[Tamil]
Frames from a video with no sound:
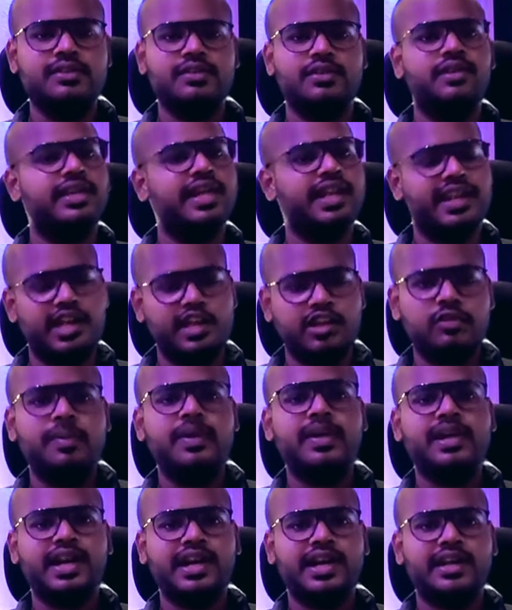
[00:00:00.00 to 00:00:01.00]
ஸோ அது
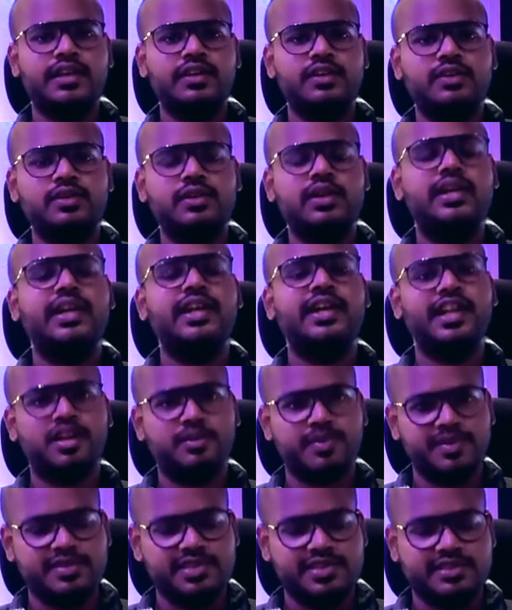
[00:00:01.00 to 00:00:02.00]
எல்லாருக்குமே கிடைக்கணும்
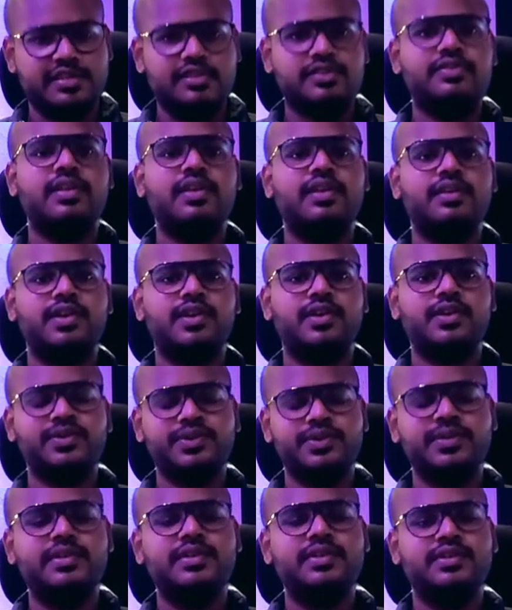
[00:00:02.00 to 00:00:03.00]
எல்லாருமே சக்ஸஸ்ஃபுல்லாக
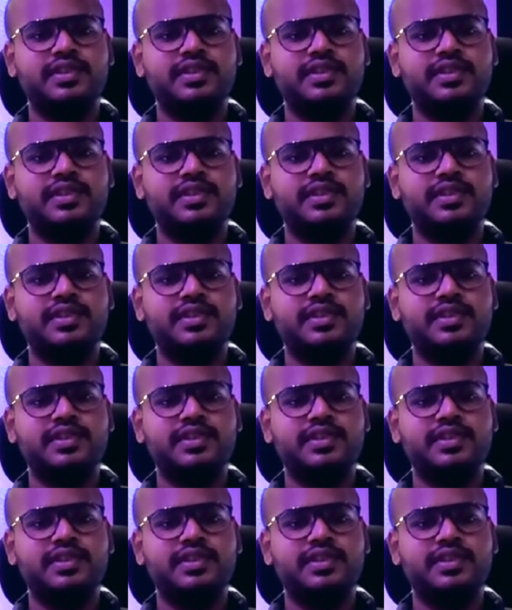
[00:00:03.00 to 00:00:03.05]
வரணும்